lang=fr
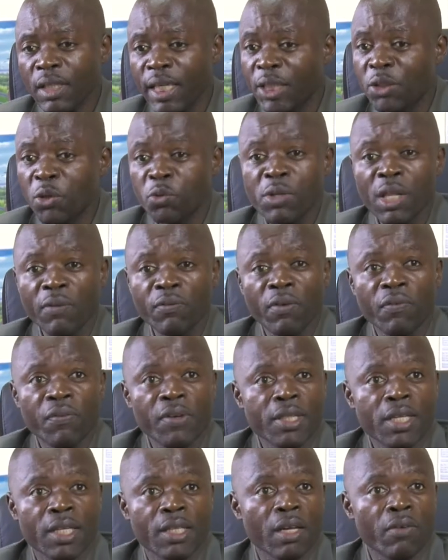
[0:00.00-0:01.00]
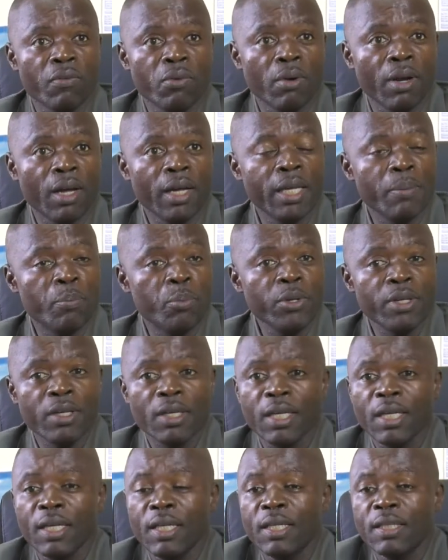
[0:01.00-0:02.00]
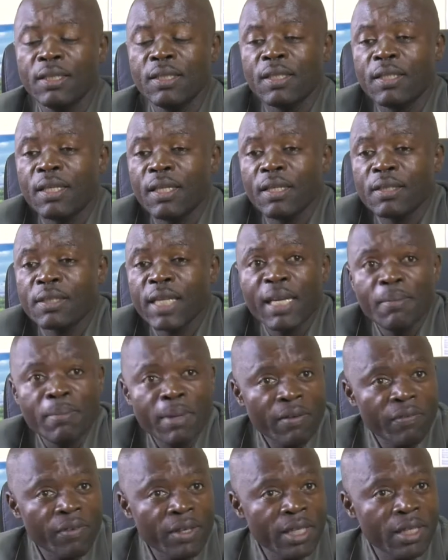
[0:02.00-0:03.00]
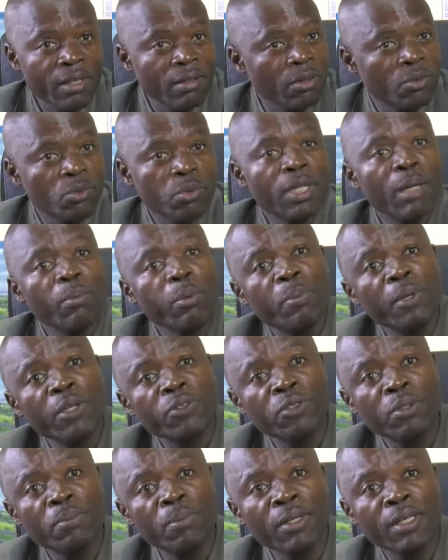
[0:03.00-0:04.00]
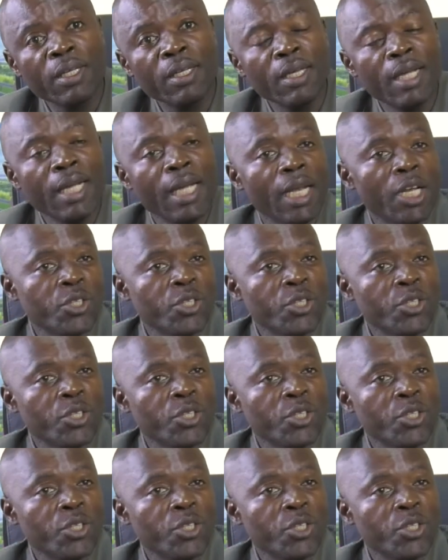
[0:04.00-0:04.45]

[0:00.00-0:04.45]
Et donc nous avons fait ces travaux-là. Et puis, c'était, ça a émerveillé euh, toute la population de Bangui.